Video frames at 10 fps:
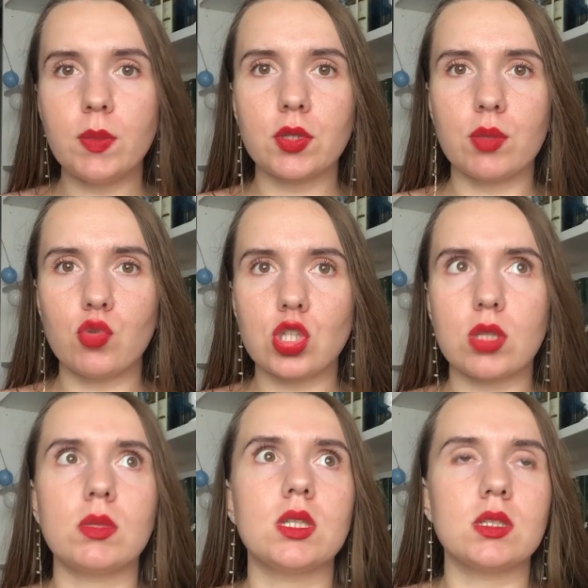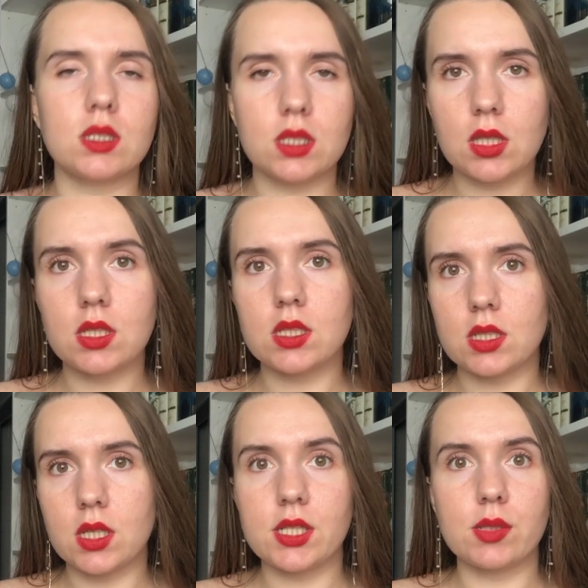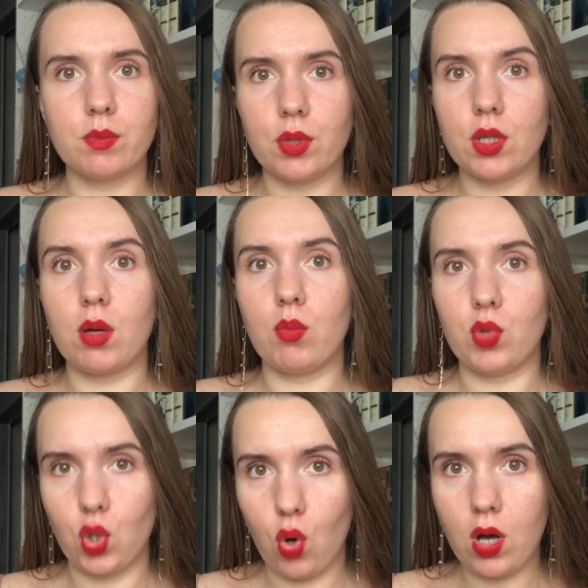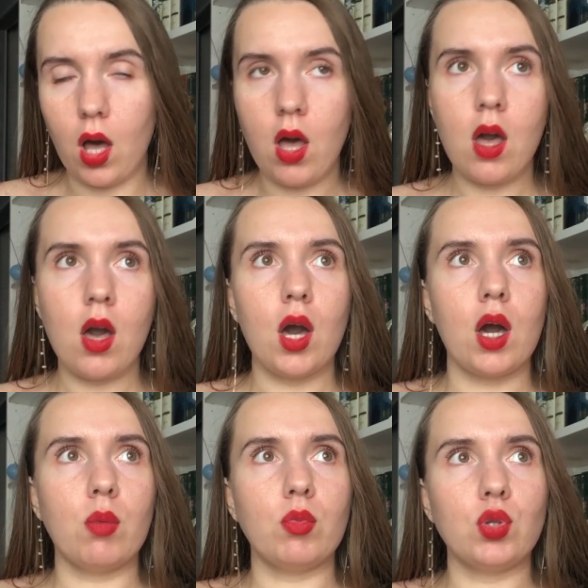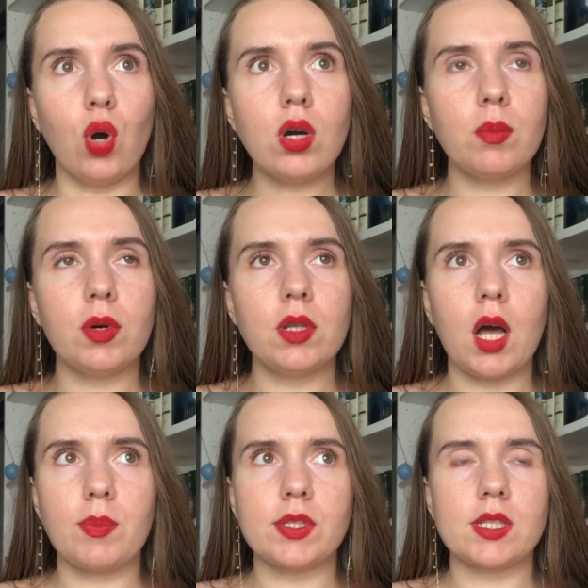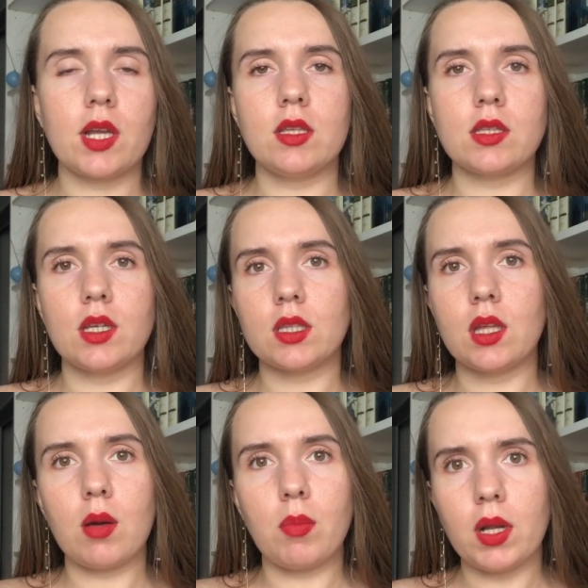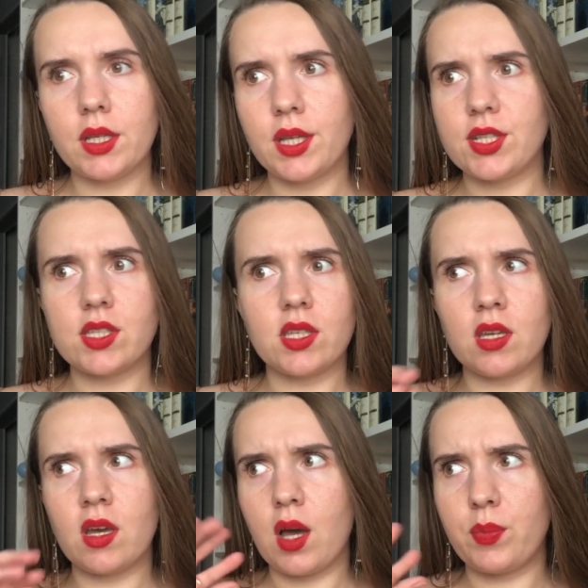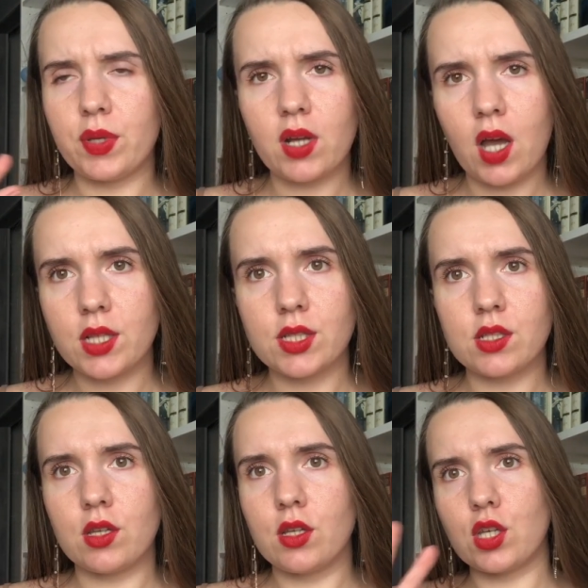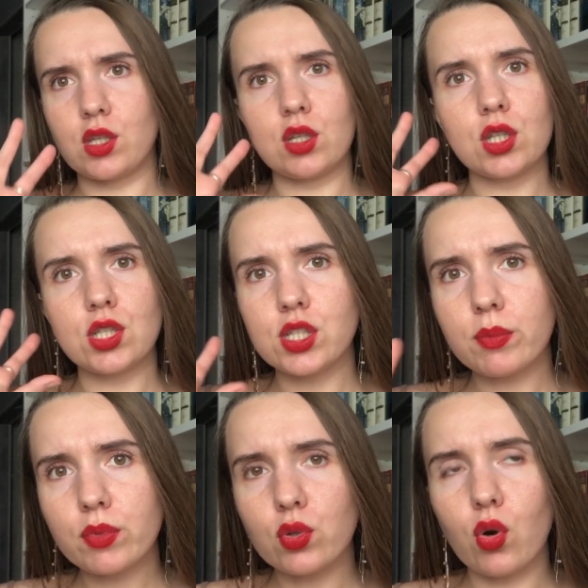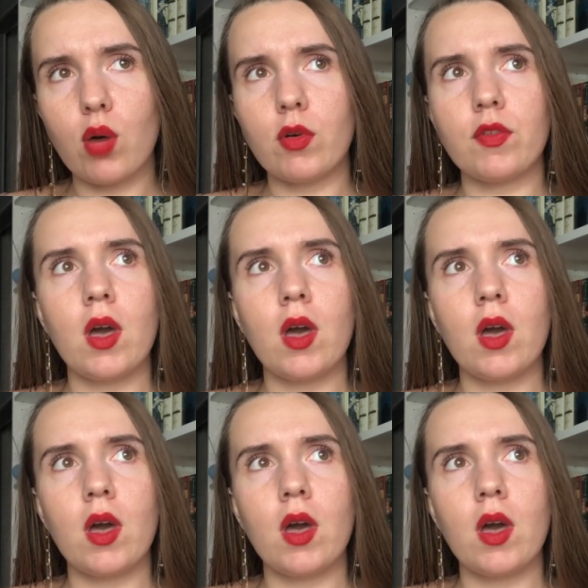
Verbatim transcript: потому что медицины здесь было много много было описаний каких-то болезней, операций, каких-то симптомов,